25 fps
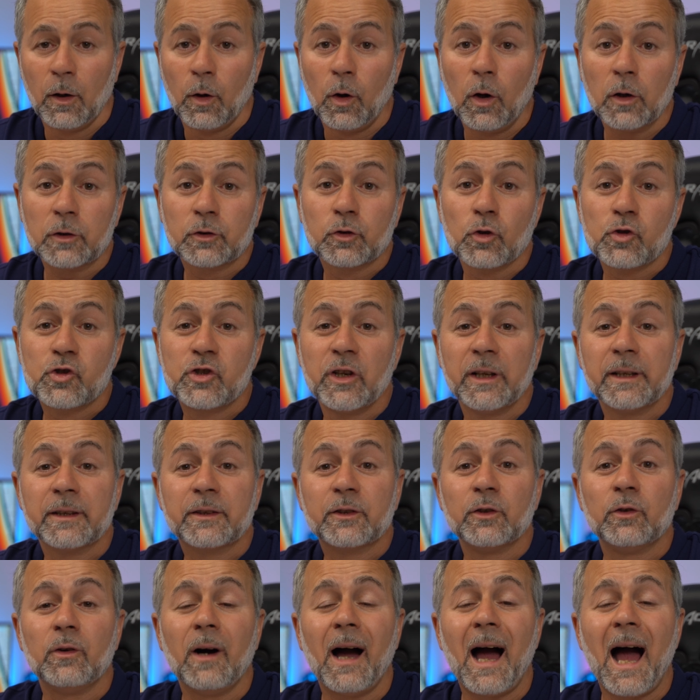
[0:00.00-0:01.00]

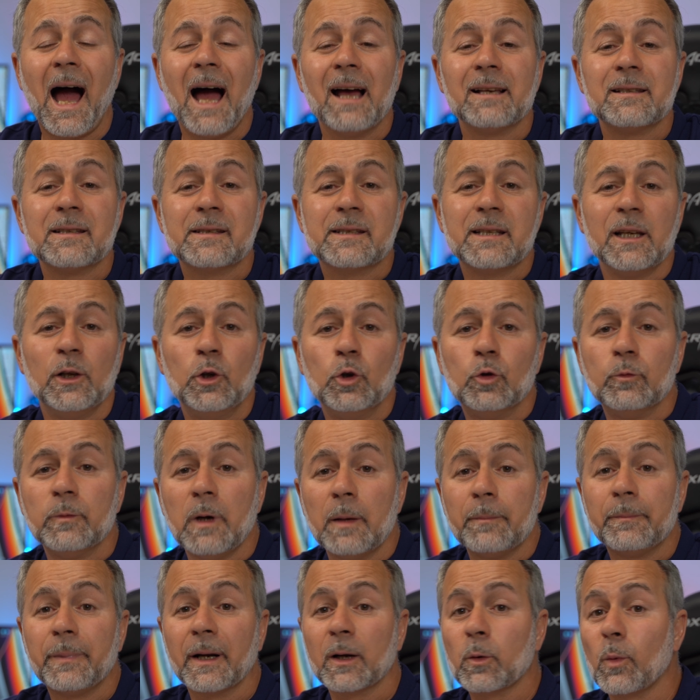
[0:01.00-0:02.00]
800 ansi
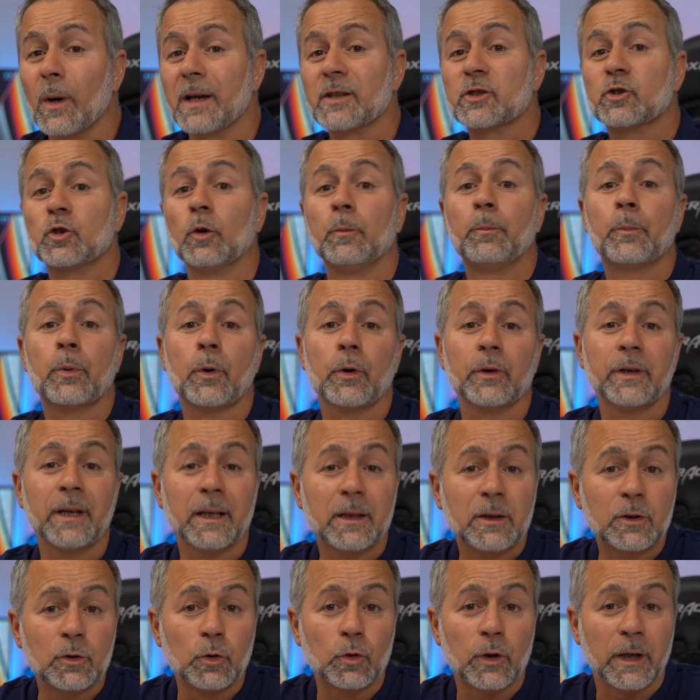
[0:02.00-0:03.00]
lumen per questo
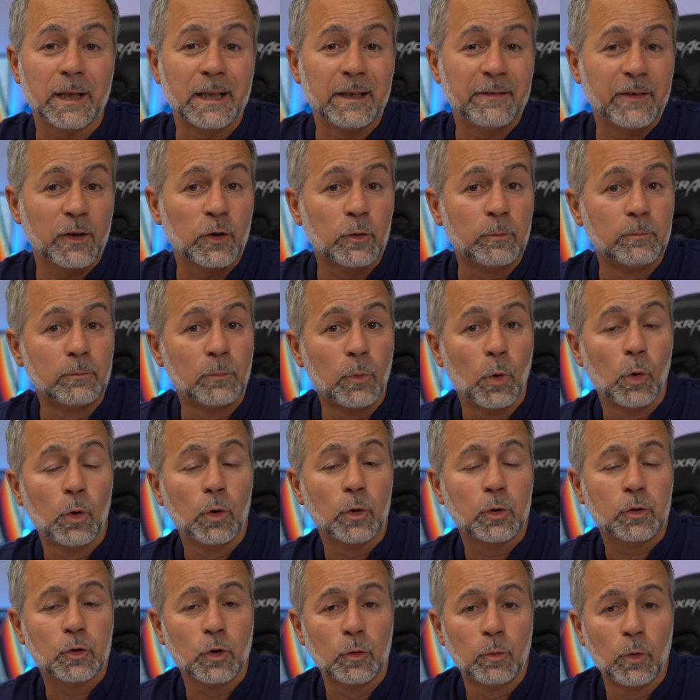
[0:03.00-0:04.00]
proiettore, davvero
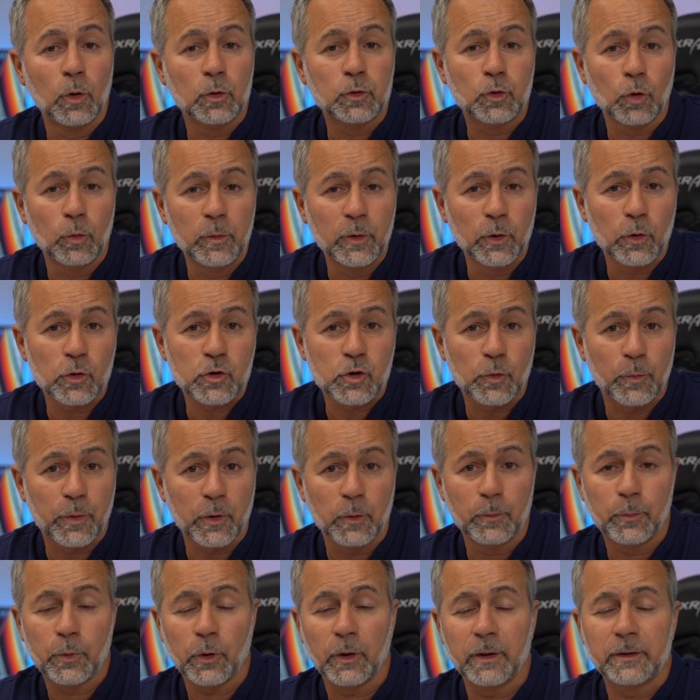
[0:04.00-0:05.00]
molto molto luminoso per
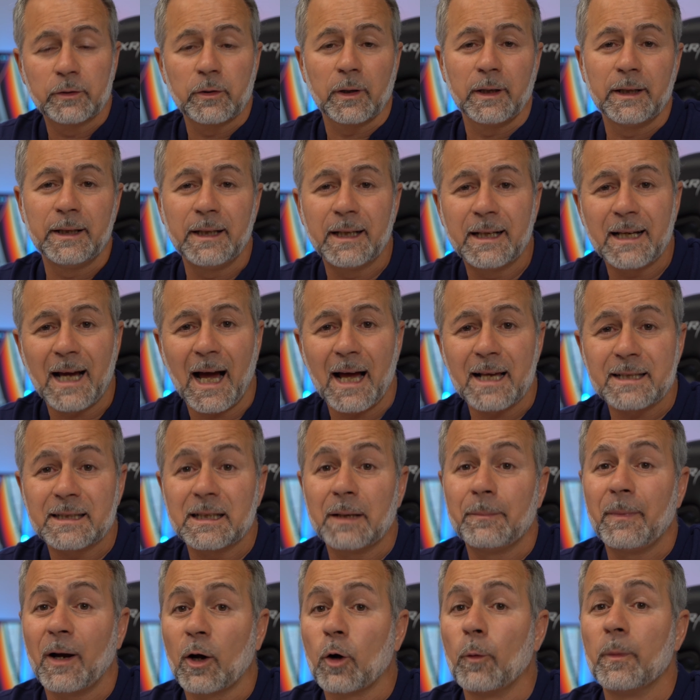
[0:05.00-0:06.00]
un proiettore di
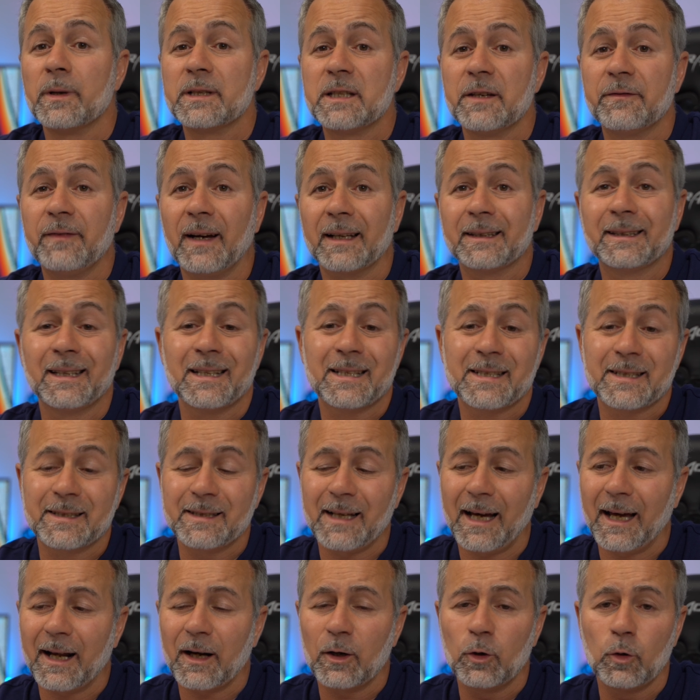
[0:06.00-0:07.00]
casa, ma come si fa a
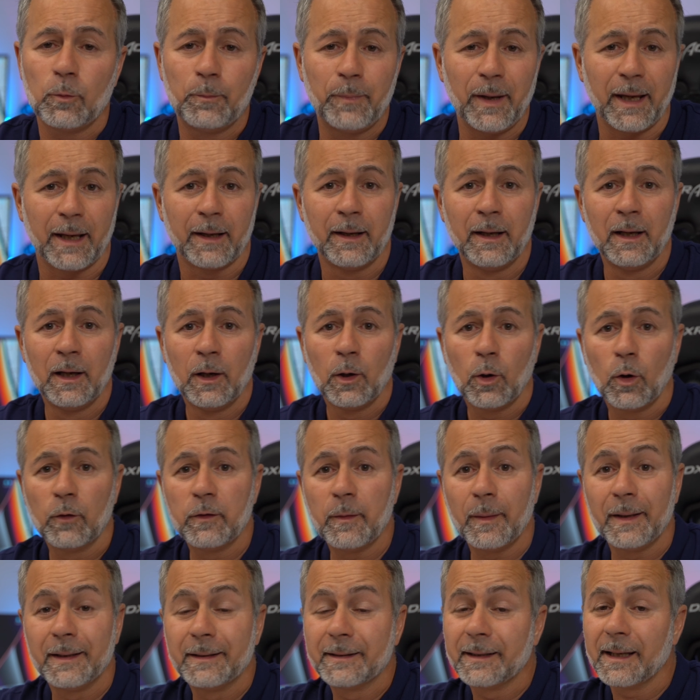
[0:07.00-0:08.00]
testarlo? Beh,
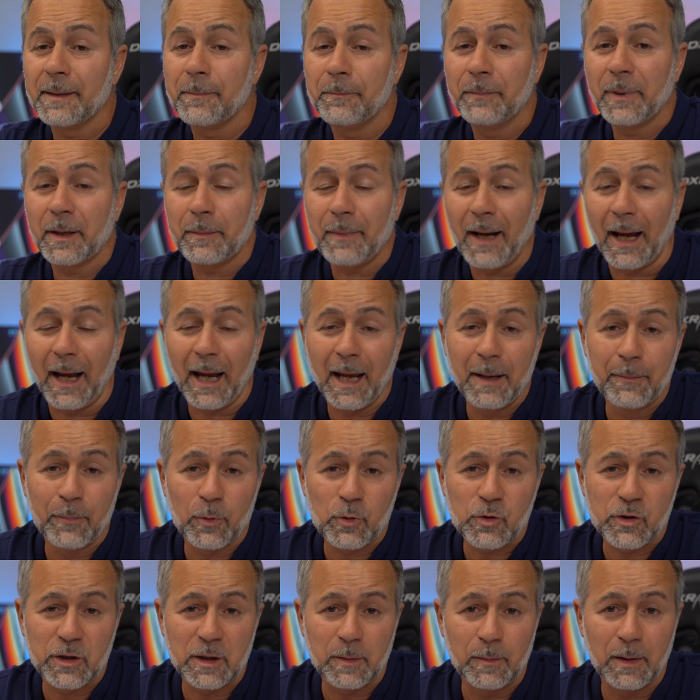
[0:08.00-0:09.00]
ovviamente per me è
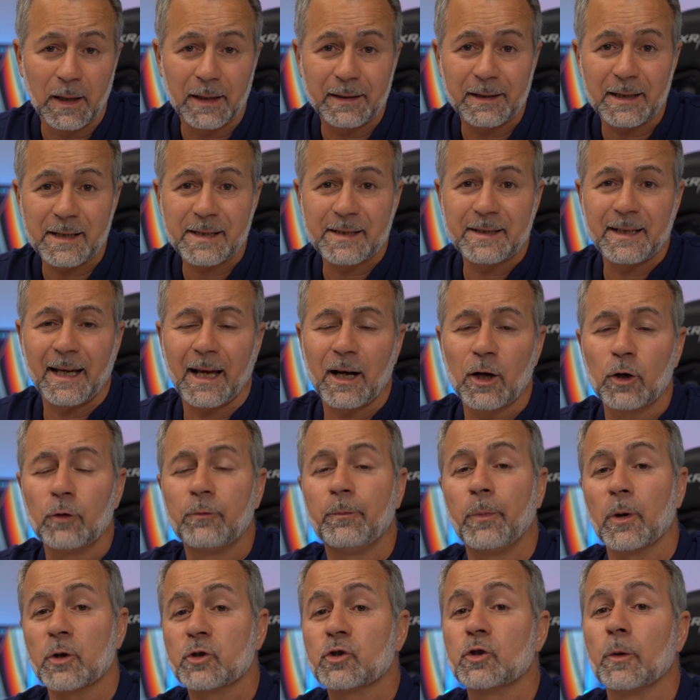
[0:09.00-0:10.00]
impossibile testarlo,
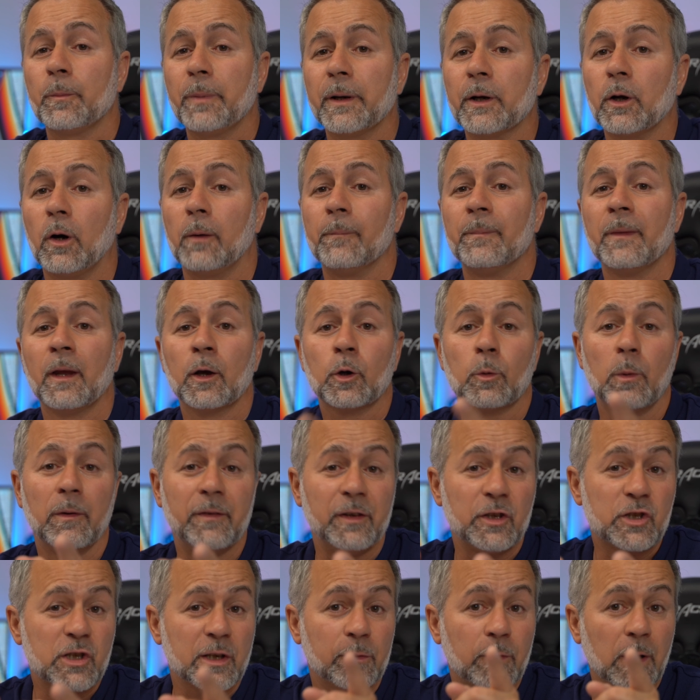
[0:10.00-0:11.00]
posso però, come
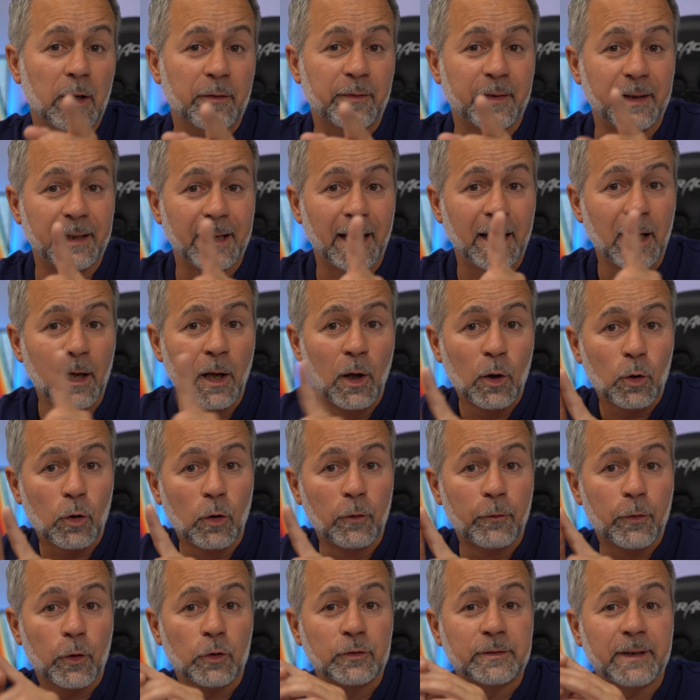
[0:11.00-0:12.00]
vi dicevo alla fine,
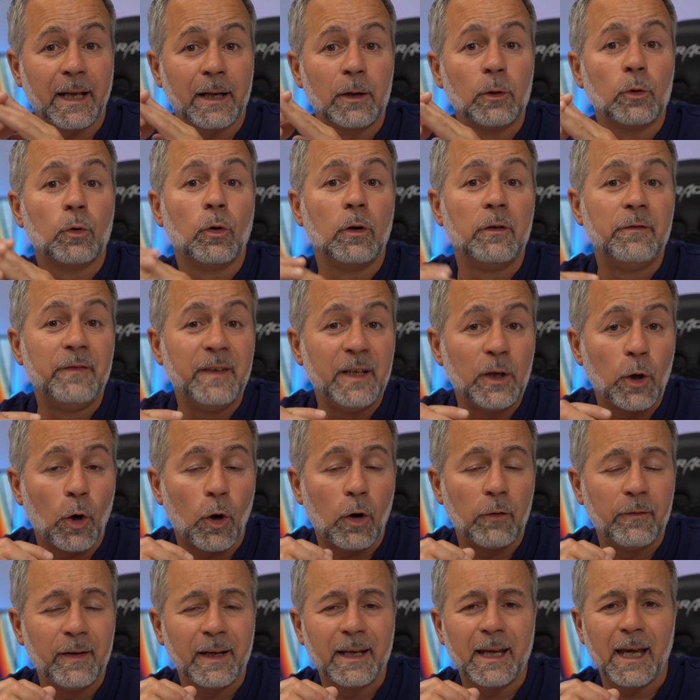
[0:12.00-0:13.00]
confrontarlo col
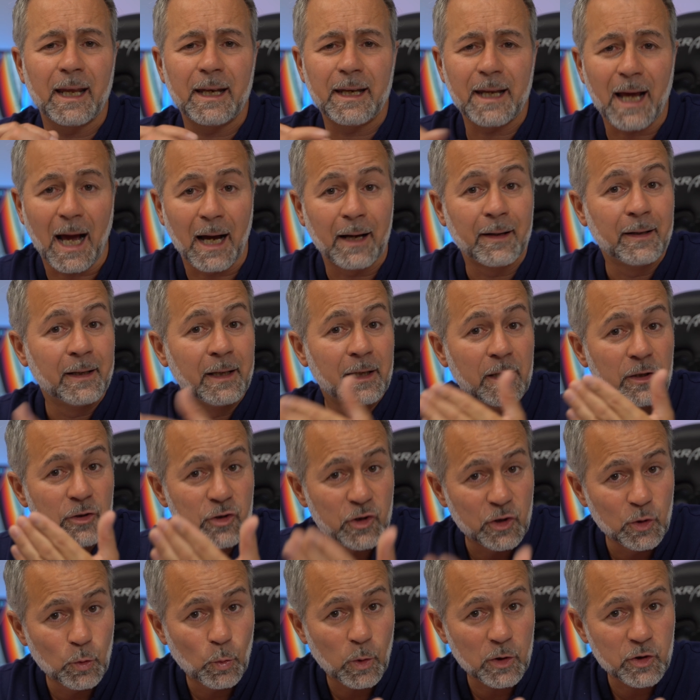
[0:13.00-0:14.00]
V9 che ne ha
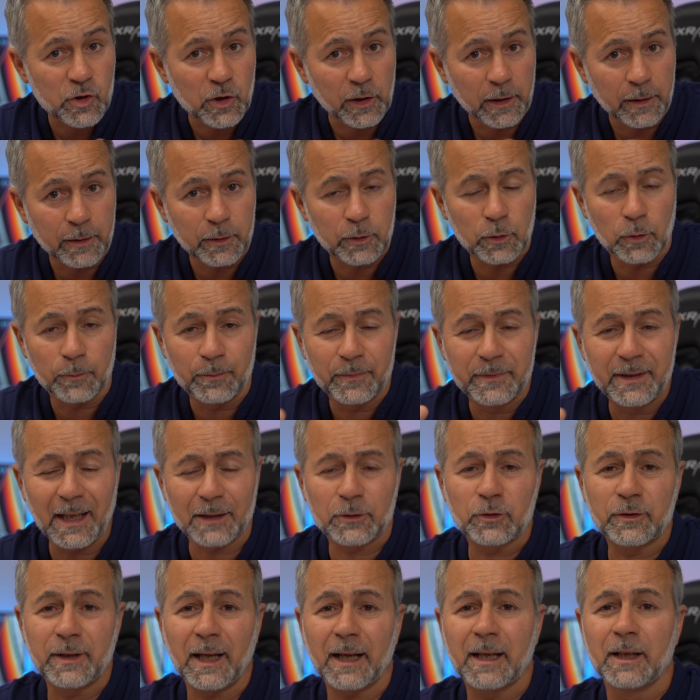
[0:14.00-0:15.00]
500.
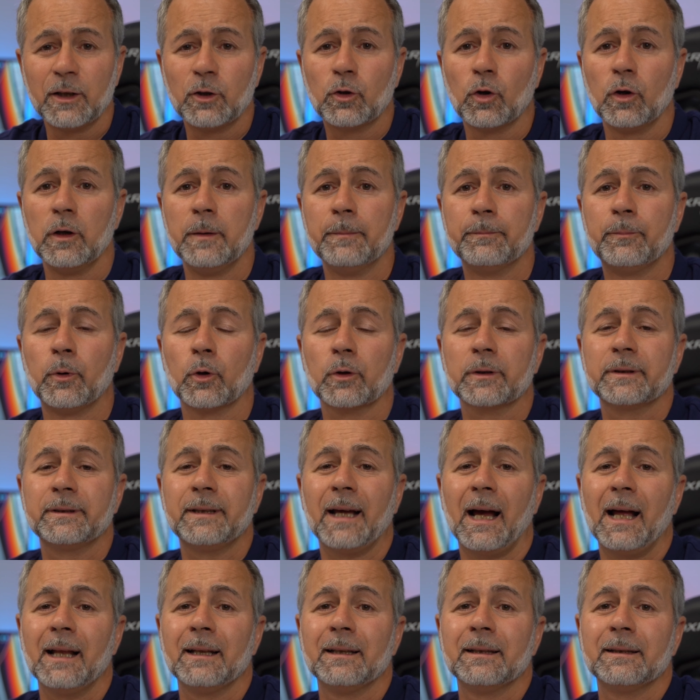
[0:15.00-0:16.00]
Dato tecnico
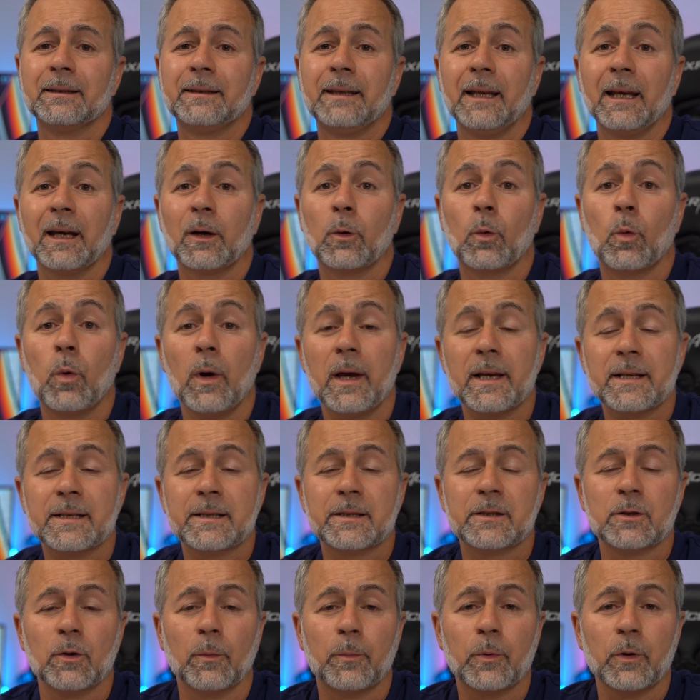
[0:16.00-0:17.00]
importante,
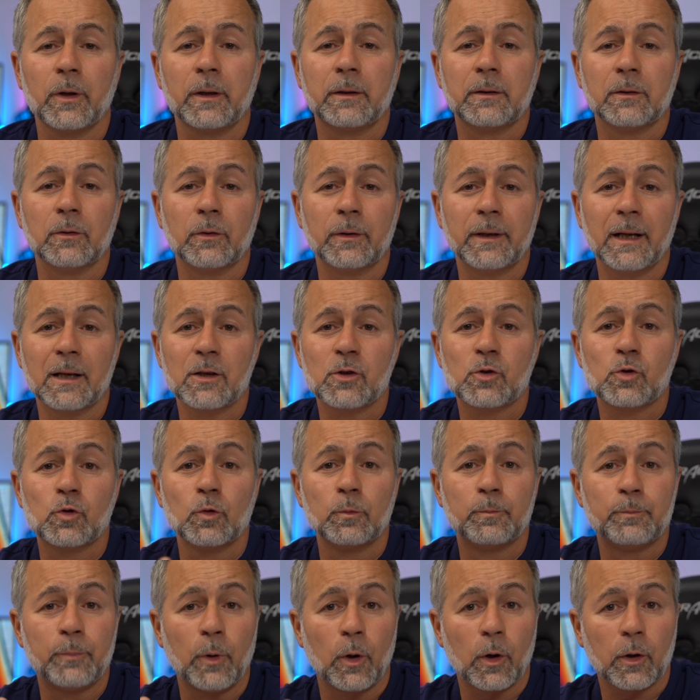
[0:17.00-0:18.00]
questo proiettore ha
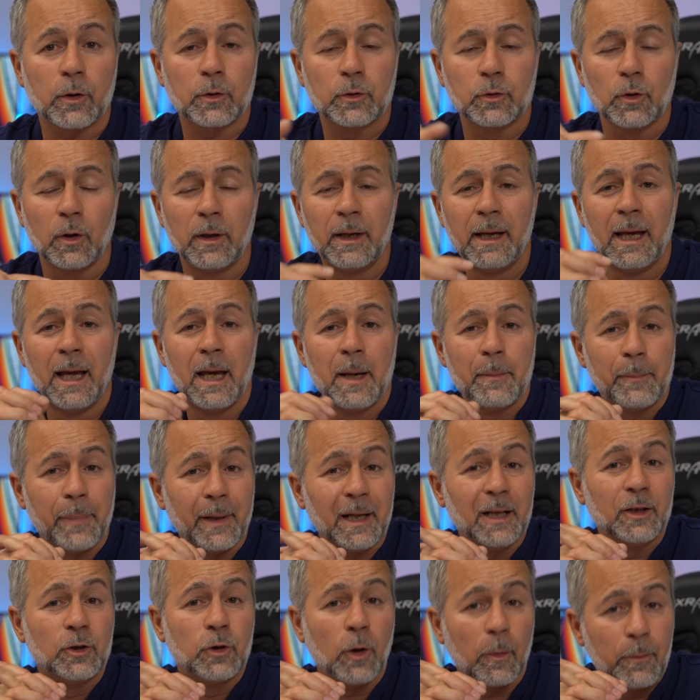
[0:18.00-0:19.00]
supporto
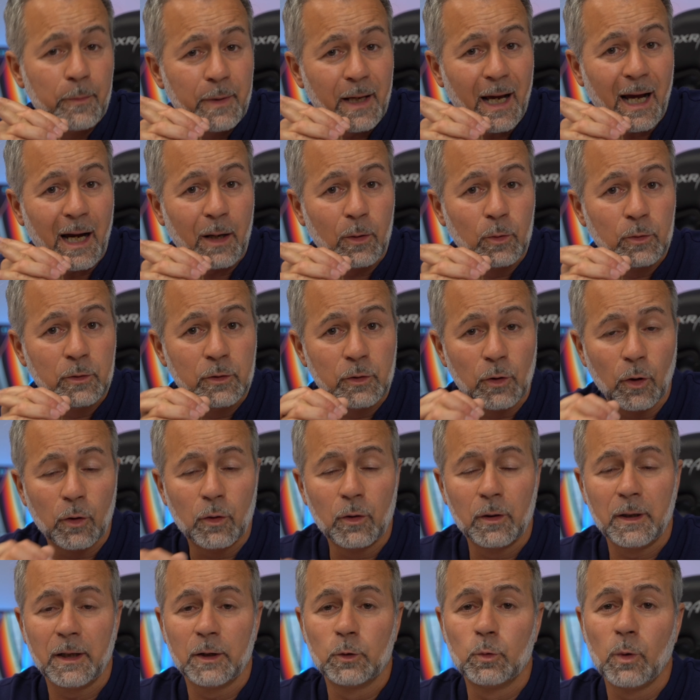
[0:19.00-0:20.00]
per il doppio audio
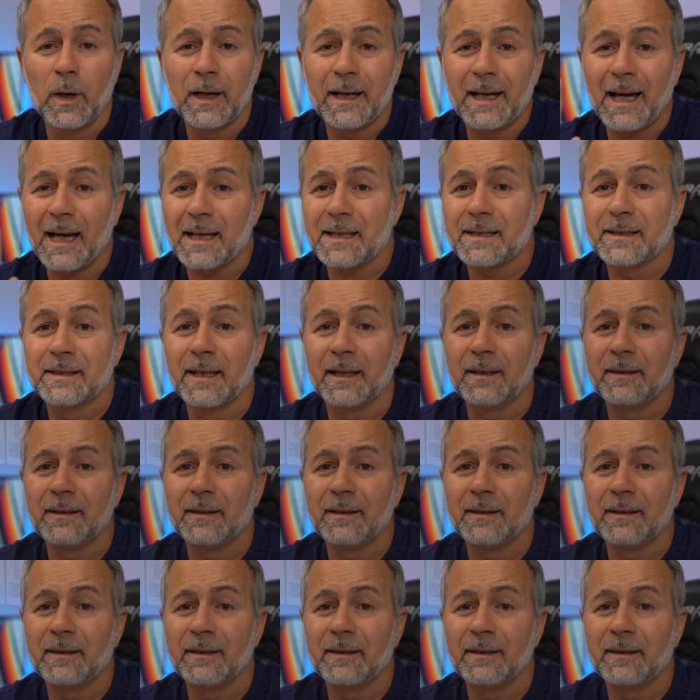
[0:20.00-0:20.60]
con le due casse